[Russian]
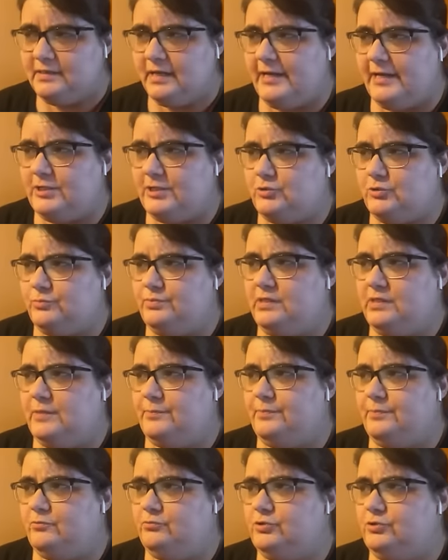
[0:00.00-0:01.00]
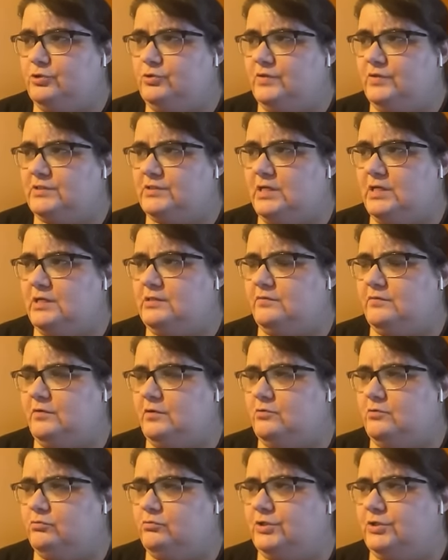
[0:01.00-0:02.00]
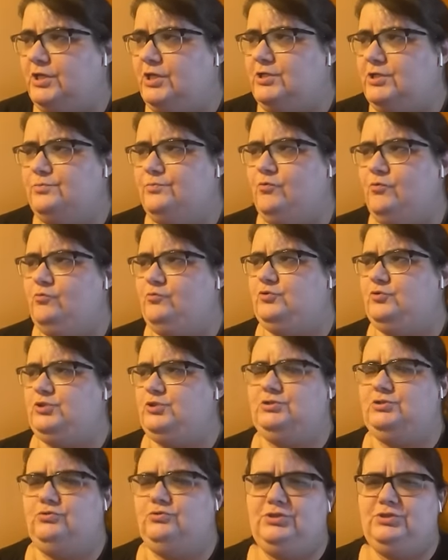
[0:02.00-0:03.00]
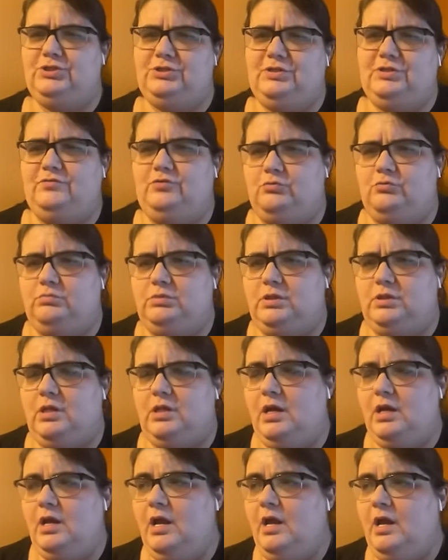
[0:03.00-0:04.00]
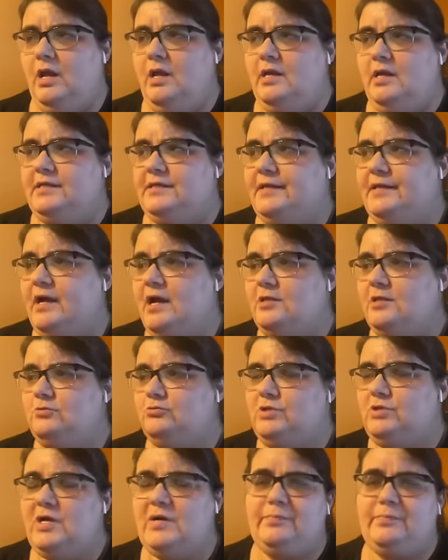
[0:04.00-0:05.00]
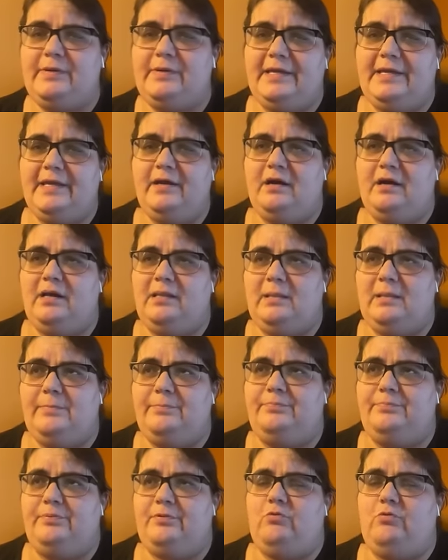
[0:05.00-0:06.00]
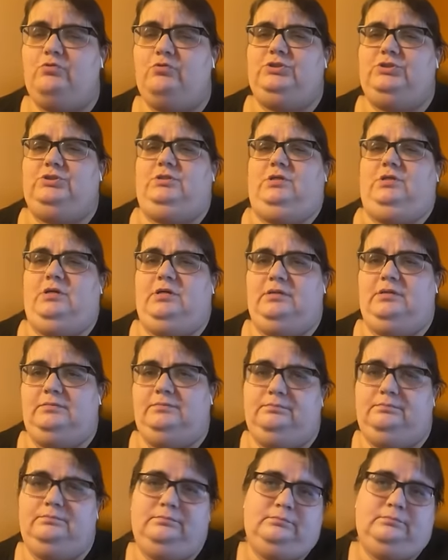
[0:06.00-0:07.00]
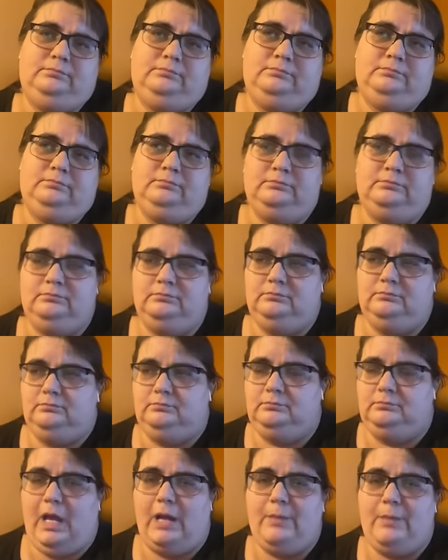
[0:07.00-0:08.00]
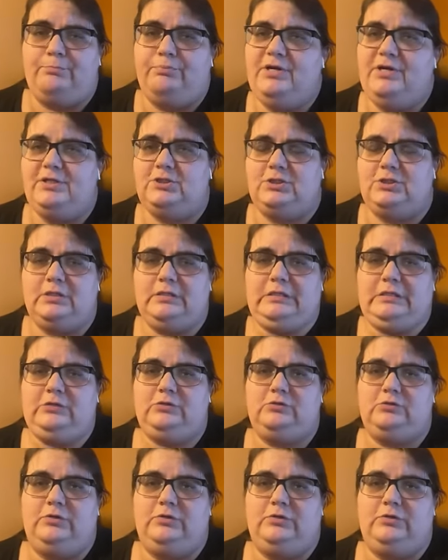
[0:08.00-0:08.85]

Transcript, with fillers: да, еще было, по-моему, до 20-го, я не помню сейчас, но это давно было. Я туда поехала просто обычно как